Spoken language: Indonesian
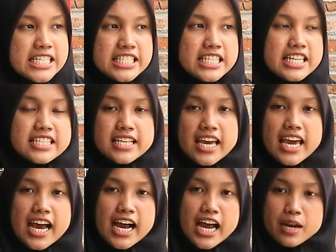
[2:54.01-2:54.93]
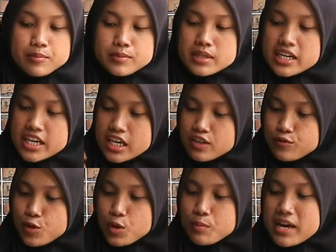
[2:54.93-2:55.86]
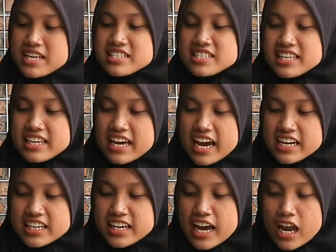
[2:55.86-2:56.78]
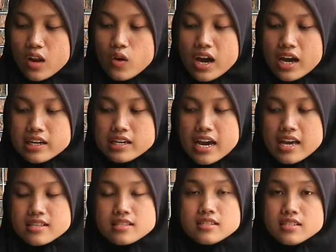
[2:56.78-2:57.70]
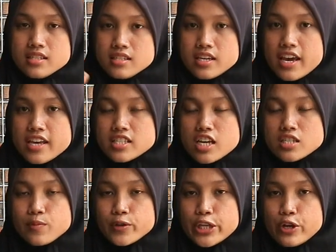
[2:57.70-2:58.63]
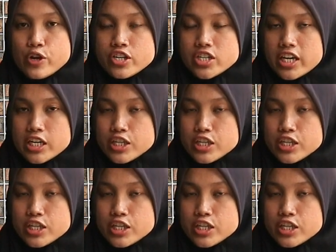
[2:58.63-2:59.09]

Di sini saya akan menginformasikan nih kalau ada di Case Sport Indonesia